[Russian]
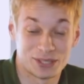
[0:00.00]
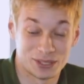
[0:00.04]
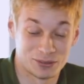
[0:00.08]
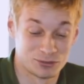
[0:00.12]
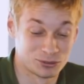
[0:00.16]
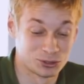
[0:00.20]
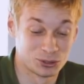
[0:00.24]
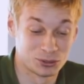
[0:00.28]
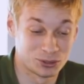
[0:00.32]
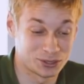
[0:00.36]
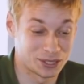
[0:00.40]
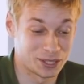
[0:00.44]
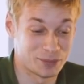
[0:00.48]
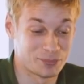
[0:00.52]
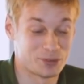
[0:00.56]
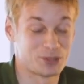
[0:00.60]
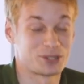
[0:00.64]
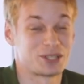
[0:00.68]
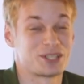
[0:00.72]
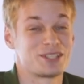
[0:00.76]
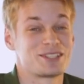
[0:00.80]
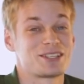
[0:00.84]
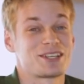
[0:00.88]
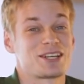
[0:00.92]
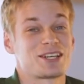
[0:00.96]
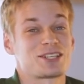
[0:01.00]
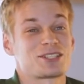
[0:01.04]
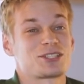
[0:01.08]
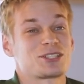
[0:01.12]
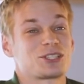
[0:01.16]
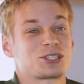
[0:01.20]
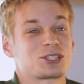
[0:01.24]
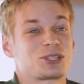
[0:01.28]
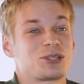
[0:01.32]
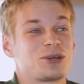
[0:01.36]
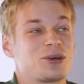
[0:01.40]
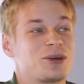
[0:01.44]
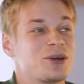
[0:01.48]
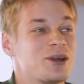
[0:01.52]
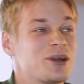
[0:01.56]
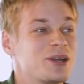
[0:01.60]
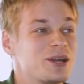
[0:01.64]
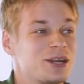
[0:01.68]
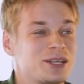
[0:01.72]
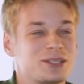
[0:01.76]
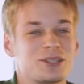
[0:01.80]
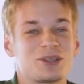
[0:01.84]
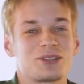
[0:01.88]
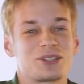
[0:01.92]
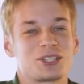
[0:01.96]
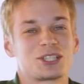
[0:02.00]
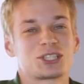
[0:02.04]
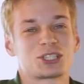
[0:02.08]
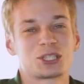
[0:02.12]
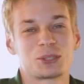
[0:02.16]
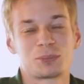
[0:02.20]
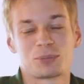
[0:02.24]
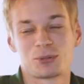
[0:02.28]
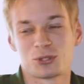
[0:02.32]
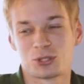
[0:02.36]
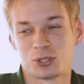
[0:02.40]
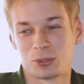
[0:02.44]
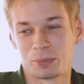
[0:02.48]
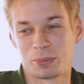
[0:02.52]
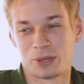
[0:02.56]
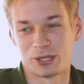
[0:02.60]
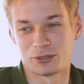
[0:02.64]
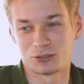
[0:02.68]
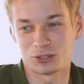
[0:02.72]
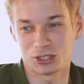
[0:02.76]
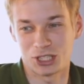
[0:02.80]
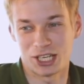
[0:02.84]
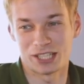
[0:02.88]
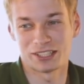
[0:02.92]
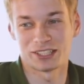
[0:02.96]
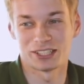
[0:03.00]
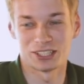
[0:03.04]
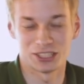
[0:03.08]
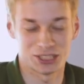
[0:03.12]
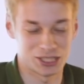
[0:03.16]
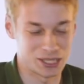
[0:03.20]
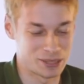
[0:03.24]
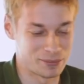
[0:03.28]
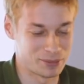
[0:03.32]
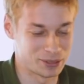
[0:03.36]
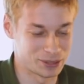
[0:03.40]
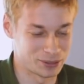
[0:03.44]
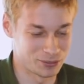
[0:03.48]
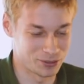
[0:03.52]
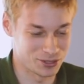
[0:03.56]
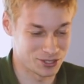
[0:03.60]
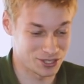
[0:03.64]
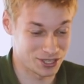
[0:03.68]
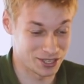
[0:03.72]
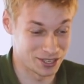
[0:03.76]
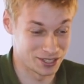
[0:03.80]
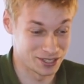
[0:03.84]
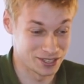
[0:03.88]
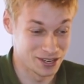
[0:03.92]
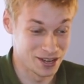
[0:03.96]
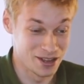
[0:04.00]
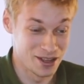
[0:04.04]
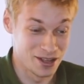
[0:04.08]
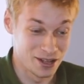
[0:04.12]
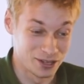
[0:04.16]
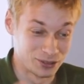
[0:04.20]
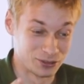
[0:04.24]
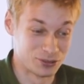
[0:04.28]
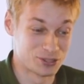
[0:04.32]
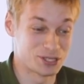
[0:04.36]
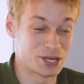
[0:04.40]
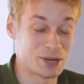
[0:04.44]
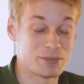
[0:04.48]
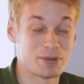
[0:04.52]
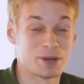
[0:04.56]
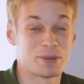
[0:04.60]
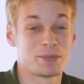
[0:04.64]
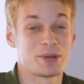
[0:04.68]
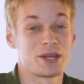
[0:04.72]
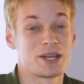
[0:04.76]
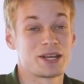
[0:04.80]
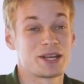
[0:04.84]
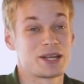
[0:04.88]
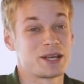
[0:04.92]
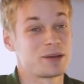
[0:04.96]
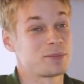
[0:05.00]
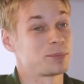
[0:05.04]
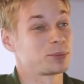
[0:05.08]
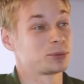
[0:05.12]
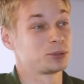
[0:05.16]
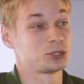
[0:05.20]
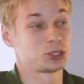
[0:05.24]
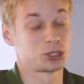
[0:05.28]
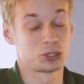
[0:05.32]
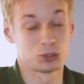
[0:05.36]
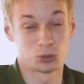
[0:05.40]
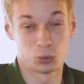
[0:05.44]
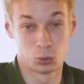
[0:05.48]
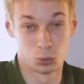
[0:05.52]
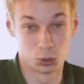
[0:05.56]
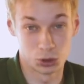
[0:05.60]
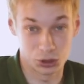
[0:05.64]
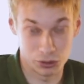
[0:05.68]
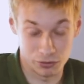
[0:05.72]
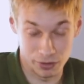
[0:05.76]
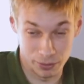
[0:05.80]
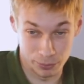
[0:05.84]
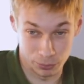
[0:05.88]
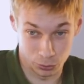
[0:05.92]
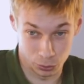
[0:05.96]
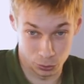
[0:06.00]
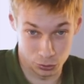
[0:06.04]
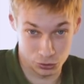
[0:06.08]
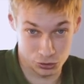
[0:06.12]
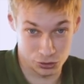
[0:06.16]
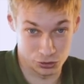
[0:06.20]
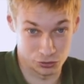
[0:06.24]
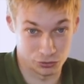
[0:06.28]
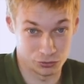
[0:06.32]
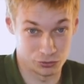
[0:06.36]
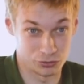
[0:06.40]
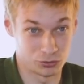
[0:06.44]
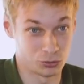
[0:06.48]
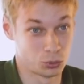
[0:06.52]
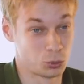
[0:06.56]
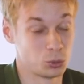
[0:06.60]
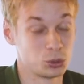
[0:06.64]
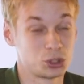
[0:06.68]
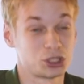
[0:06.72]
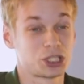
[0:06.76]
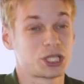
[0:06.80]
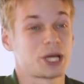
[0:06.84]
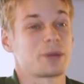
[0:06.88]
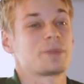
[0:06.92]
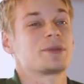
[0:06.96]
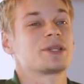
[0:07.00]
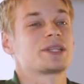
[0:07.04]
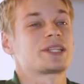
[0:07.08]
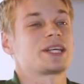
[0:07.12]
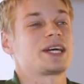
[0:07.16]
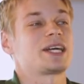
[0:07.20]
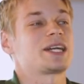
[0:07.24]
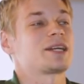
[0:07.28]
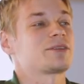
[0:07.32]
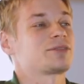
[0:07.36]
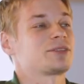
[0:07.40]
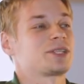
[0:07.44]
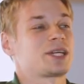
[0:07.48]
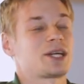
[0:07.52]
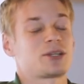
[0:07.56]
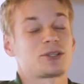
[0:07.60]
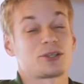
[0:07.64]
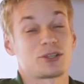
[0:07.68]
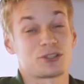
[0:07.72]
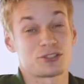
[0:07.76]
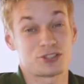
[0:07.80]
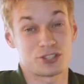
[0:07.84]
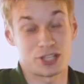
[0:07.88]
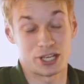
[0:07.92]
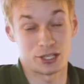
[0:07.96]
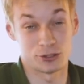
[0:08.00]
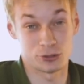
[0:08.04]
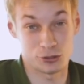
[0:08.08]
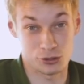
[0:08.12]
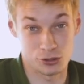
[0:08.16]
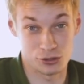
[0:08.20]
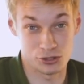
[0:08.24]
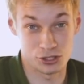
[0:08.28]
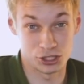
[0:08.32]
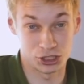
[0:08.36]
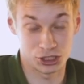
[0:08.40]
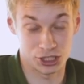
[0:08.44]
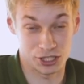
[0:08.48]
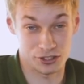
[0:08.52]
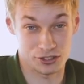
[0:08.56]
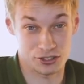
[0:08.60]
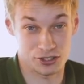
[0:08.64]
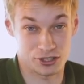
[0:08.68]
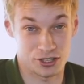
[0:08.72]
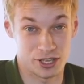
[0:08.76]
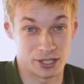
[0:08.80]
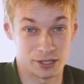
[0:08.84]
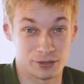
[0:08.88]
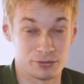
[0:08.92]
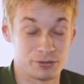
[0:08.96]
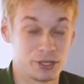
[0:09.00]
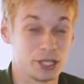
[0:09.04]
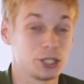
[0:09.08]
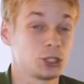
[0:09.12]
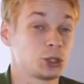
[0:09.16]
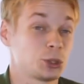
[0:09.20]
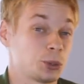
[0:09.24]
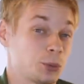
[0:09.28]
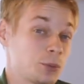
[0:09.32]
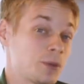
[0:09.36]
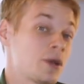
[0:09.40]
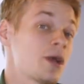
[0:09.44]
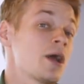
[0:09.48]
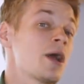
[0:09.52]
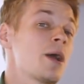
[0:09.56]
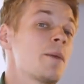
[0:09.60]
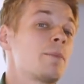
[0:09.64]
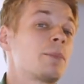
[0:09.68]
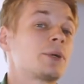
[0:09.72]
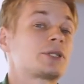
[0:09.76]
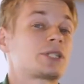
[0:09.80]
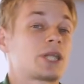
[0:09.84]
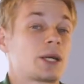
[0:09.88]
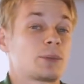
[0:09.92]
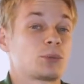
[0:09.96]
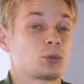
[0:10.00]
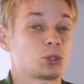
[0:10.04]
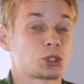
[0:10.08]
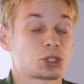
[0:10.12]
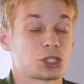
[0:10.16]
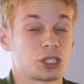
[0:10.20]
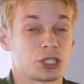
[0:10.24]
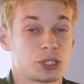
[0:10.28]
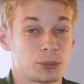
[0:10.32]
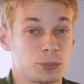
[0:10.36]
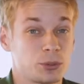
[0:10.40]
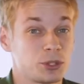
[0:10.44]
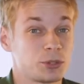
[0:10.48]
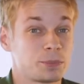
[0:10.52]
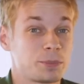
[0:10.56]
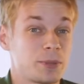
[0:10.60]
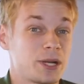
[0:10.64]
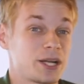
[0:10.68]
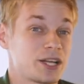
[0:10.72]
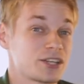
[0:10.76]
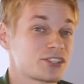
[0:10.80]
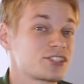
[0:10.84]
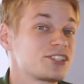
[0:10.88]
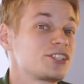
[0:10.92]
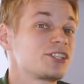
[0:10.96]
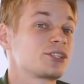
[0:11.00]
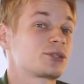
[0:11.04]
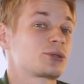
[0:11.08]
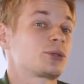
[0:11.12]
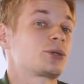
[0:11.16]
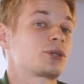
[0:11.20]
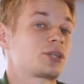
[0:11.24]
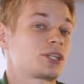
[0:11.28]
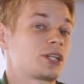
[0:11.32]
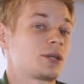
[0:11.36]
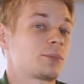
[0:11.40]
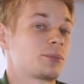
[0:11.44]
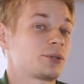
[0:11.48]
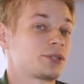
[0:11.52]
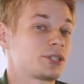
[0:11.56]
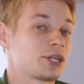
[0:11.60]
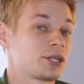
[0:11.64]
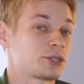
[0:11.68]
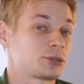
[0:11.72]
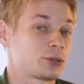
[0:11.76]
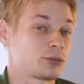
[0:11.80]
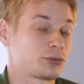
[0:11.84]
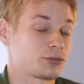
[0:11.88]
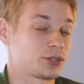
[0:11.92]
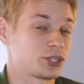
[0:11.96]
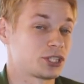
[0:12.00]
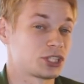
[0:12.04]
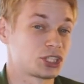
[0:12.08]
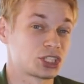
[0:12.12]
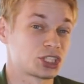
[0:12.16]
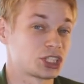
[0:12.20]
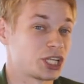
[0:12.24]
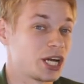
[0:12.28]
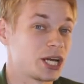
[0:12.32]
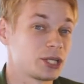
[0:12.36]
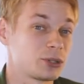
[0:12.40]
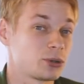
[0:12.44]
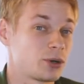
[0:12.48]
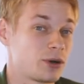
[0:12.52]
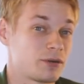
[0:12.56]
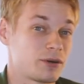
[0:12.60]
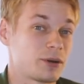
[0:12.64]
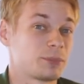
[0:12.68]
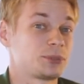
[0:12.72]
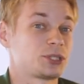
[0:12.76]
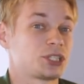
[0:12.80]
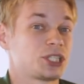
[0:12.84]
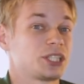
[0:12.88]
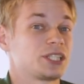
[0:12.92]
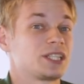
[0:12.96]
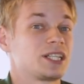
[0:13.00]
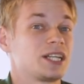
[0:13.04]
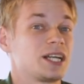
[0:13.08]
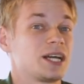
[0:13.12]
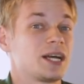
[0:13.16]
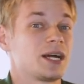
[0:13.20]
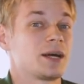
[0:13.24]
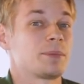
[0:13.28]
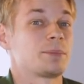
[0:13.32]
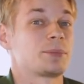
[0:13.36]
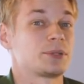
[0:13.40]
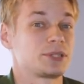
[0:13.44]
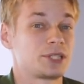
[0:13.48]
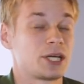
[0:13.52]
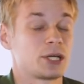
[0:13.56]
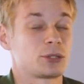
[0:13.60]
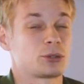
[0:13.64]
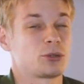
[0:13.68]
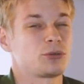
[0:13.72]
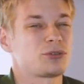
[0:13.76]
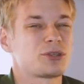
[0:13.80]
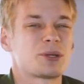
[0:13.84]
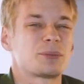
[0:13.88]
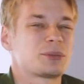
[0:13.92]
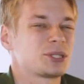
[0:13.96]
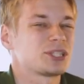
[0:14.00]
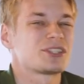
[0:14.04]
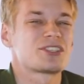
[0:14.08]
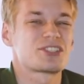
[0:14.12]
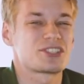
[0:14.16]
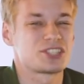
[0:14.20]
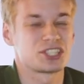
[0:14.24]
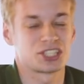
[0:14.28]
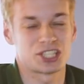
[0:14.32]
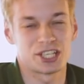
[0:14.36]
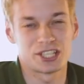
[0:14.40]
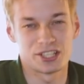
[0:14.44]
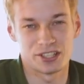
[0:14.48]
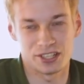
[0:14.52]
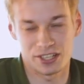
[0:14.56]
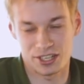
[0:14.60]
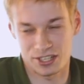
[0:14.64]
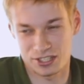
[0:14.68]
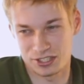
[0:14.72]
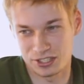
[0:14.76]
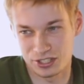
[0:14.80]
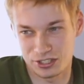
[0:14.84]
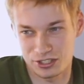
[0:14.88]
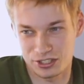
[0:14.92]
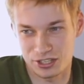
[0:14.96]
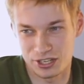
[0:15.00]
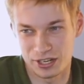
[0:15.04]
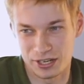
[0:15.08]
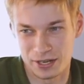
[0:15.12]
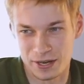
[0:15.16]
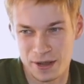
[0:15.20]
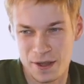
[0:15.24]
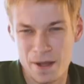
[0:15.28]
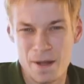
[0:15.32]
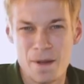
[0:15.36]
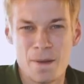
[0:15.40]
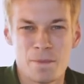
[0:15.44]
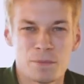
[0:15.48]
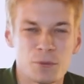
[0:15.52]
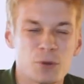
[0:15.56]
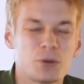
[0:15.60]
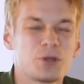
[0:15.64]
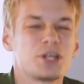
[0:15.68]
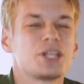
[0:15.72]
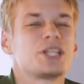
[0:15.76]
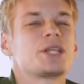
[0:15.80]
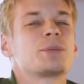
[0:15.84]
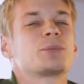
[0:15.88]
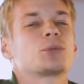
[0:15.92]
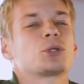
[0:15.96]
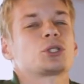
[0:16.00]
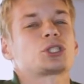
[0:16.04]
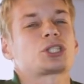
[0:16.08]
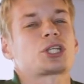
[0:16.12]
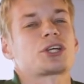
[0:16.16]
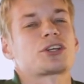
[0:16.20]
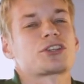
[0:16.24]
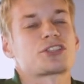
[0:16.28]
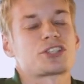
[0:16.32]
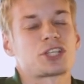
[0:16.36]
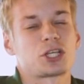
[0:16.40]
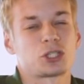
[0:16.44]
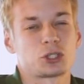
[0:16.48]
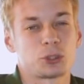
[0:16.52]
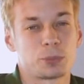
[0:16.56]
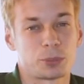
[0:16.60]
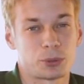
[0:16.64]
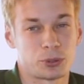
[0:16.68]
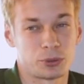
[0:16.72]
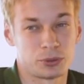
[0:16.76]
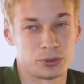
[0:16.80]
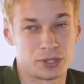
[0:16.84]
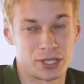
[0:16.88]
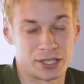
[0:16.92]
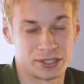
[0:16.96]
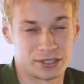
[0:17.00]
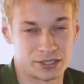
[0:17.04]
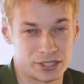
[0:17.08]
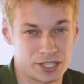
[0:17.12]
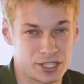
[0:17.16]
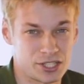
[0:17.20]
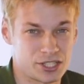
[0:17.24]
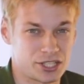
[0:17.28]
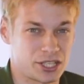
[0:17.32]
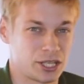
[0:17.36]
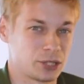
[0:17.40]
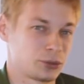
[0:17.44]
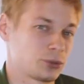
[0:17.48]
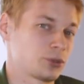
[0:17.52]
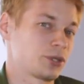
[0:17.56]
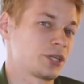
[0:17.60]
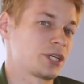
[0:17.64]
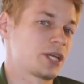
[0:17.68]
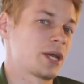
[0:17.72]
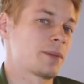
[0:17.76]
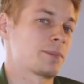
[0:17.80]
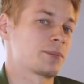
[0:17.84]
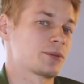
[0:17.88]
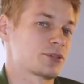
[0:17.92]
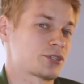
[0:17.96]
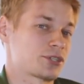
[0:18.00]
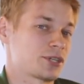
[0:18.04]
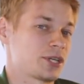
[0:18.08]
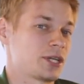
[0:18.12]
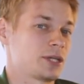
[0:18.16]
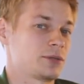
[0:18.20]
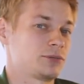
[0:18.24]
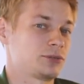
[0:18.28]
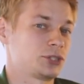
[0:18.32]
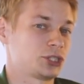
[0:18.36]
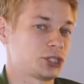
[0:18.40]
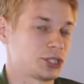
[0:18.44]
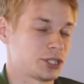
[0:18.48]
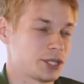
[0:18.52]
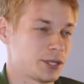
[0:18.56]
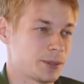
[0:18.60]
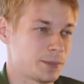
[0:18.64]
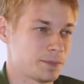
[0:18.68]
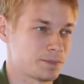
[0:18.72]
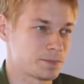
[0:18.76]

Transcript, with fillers: вдруг так будет интересно, что кто-то решил поступать в шат и решил об этом рассказать. Но, тем не менее, получил кучу вопросов, кучу комментариев, на которых с радостью сейчас отвечу, потому что это будет полезно не только для подготовки к шаду, а вообще для подготовки, вообще достижения разных целей. Ну и немножко расскажу про онлайн-тест, который я писал вчера.